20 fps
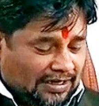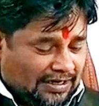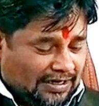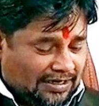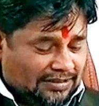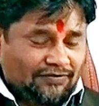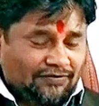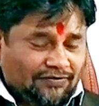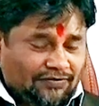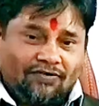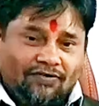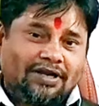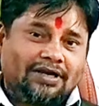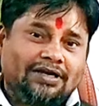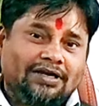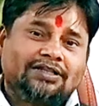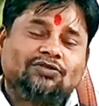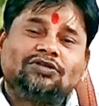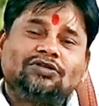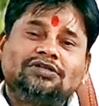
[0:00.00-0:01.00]
అంటే వాళ్ళని
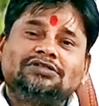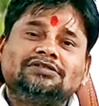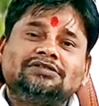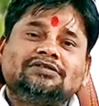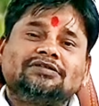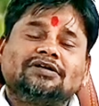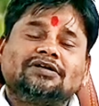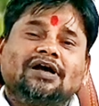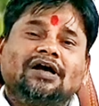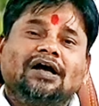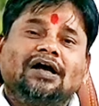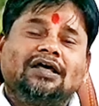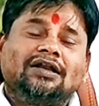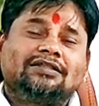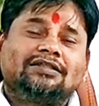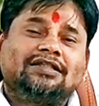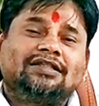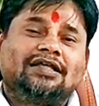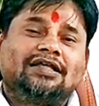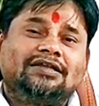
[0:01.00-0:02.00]
నిధులు
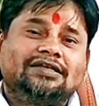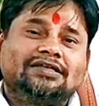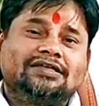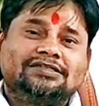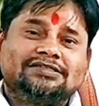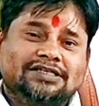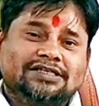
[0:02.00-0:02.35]
అనదానికి